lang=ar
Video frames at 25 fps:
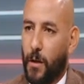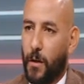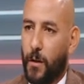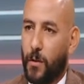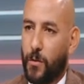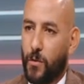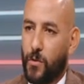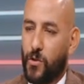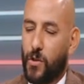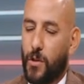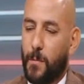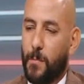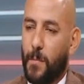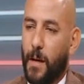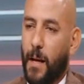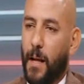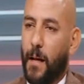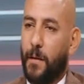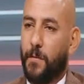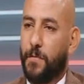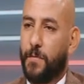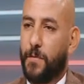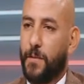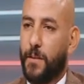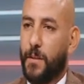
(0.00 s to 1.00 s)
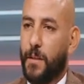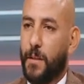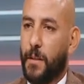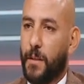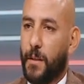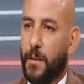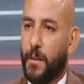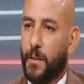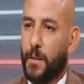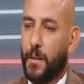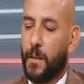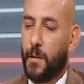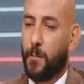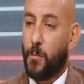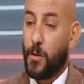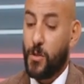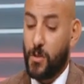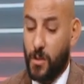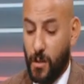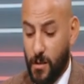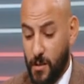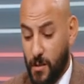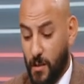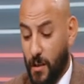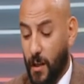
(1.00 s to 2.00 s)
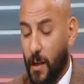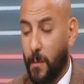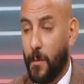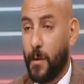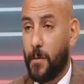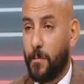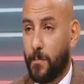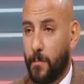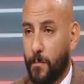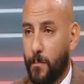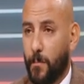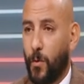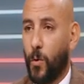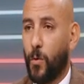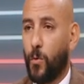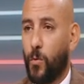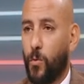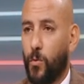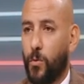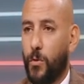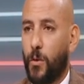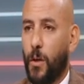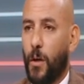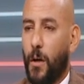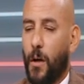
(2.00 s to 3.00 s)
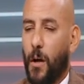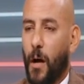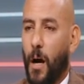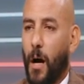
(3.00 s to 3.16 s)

آه، نص الملعب في آه، آه، مصر خاصه كمان موجود